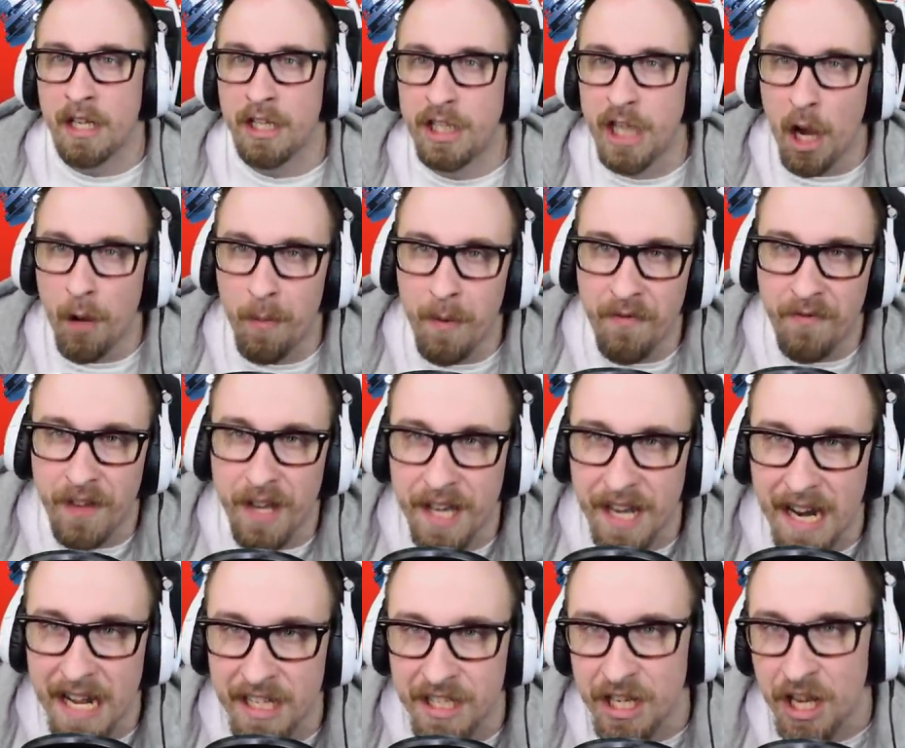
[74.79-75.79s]
Chciałbym
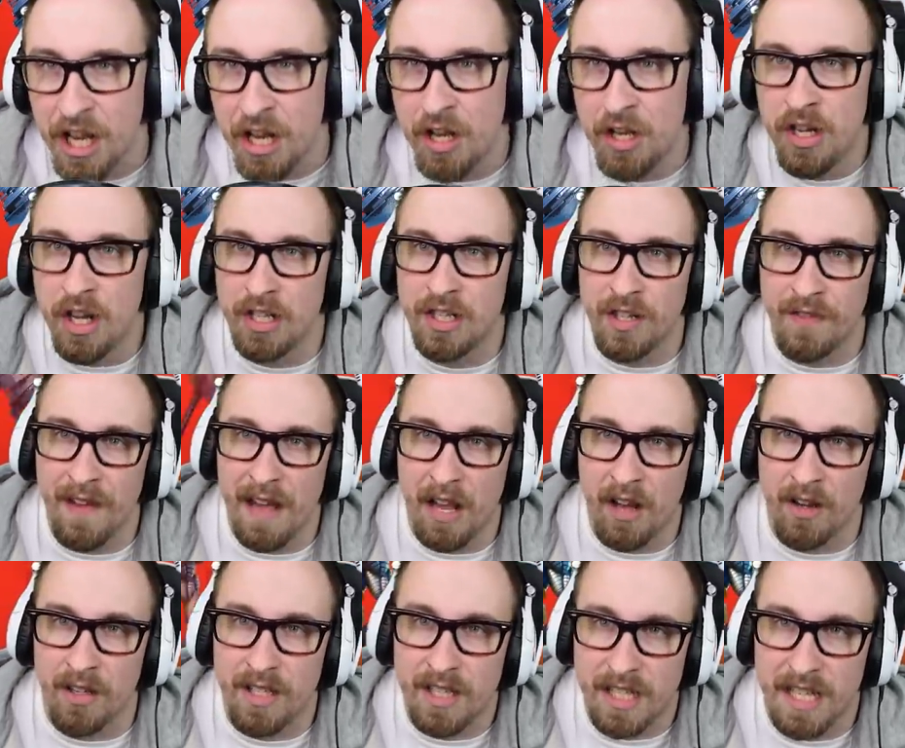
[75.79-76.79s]
wygrać
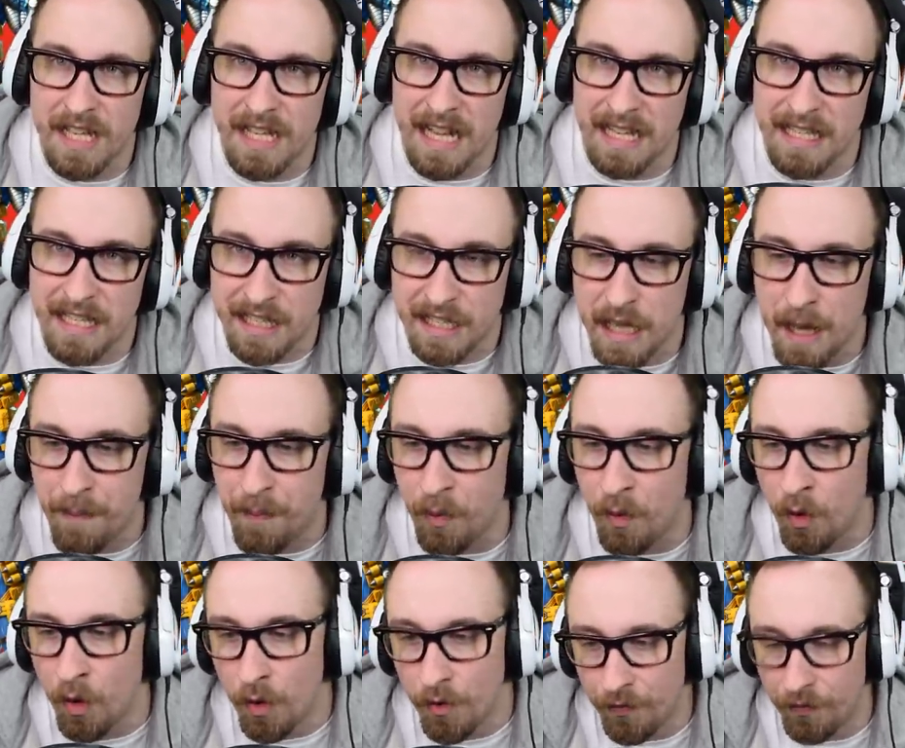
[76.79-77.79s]
losowego skina ze
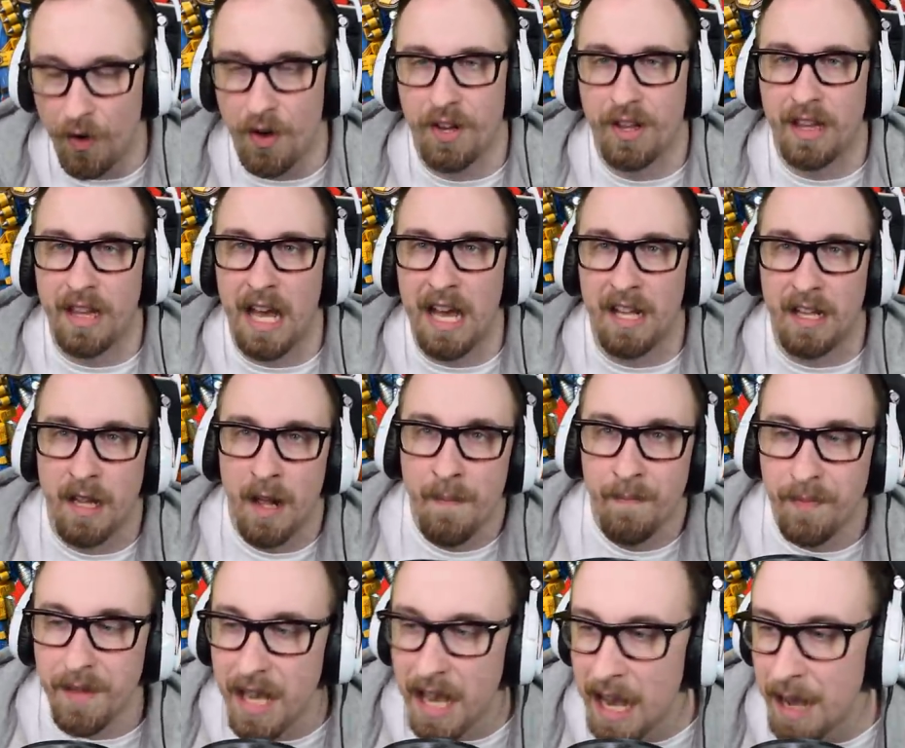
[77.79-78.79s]
sklepu Fortnite
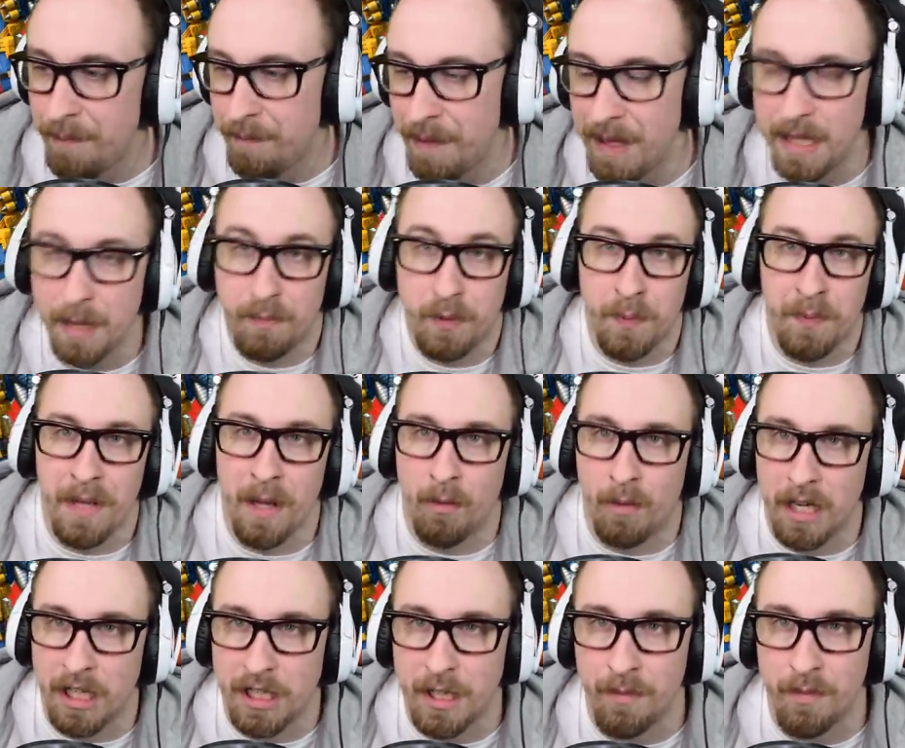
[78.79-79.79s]
Ja będę przypinał
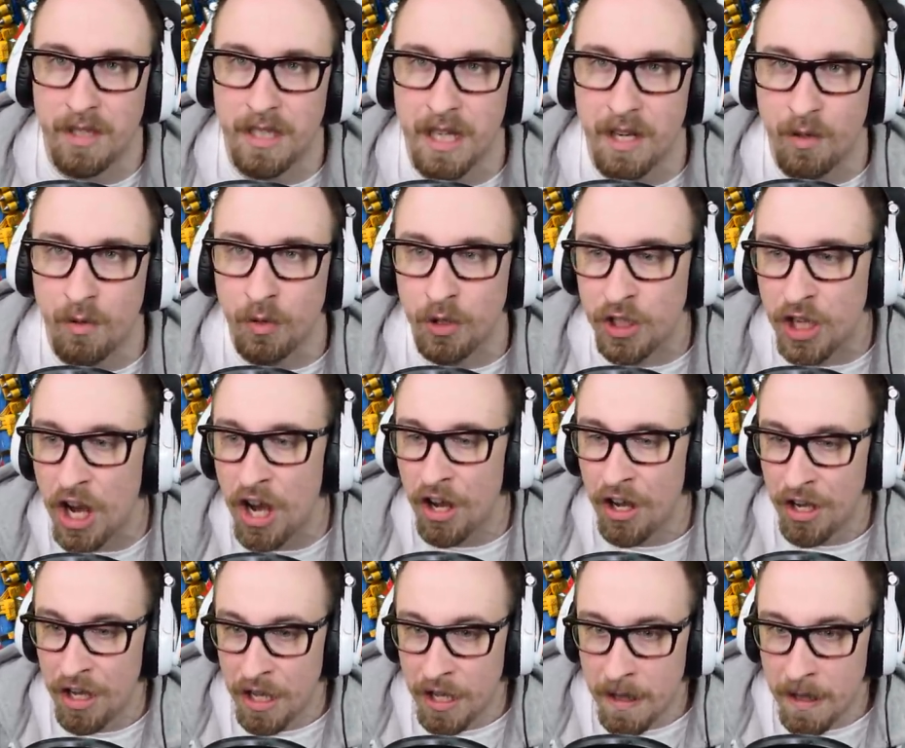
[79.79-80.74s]
każdemu serduszko